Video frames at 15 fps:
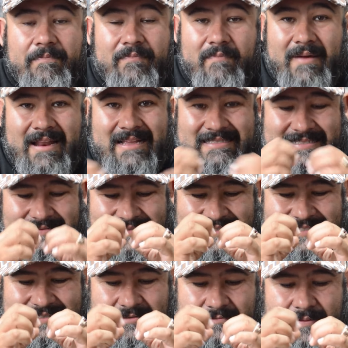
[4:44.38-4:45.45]
para,
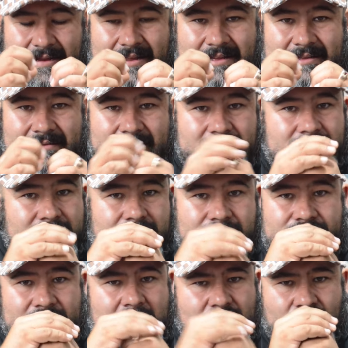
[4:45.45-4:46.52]
para
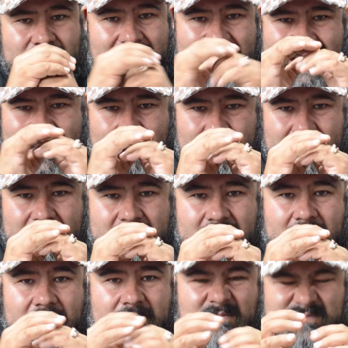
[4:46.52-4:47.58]
sí, sostener el
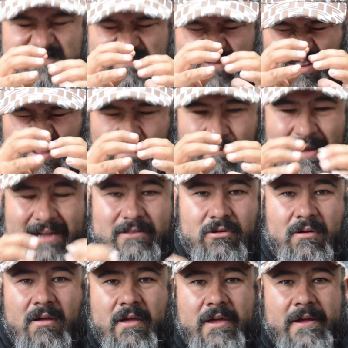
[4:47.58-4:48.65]
pinche el
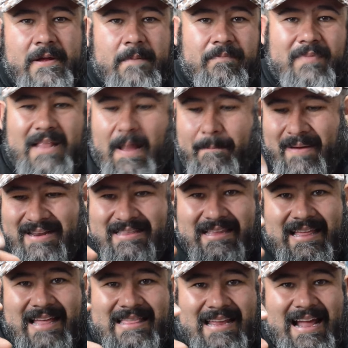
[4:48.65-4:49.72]
impacto, la parte
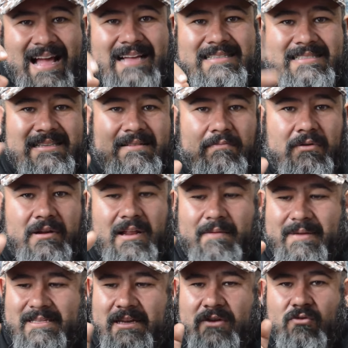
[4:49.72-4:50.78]
de atrás, porque nada
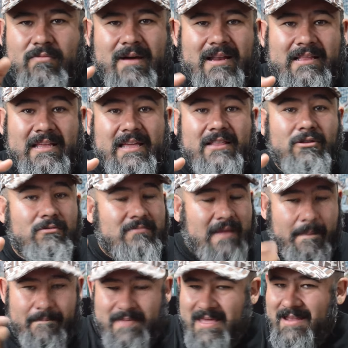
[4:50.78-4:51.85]
más traen un martillito,
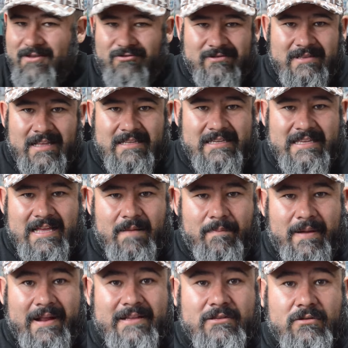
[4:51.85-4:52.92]
también no está diseñada
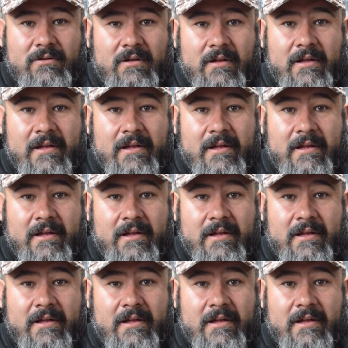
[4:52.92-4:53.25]
para eso.